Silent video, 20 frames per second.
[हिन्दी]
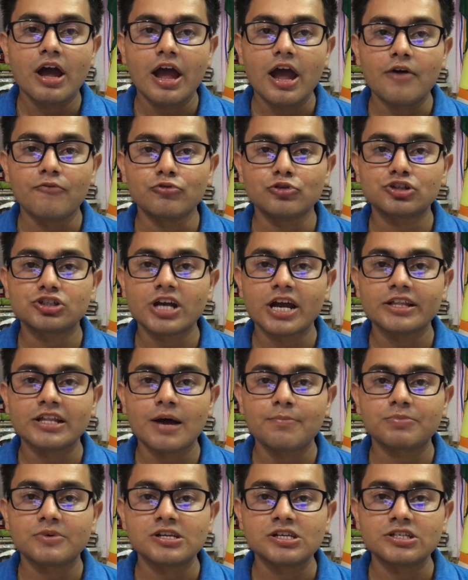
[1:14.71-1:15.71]
है वो शायद
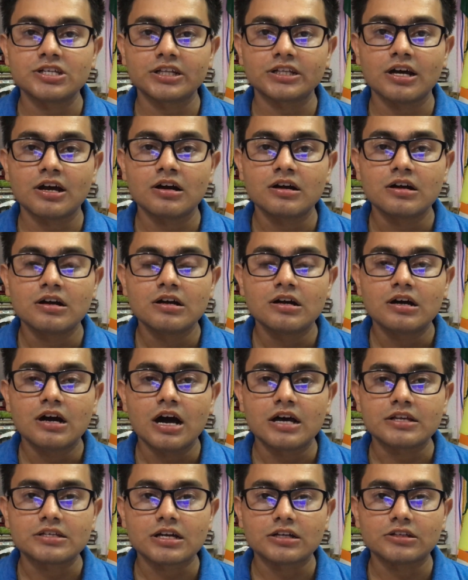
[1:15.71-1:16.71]
आपके लिए ज़्यादा
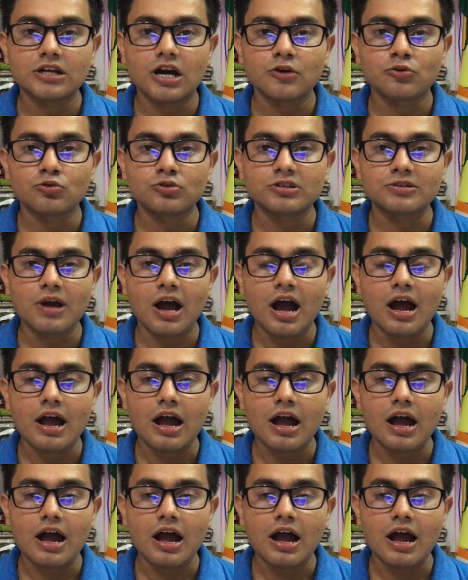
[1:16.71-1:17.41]
असरदार हो कि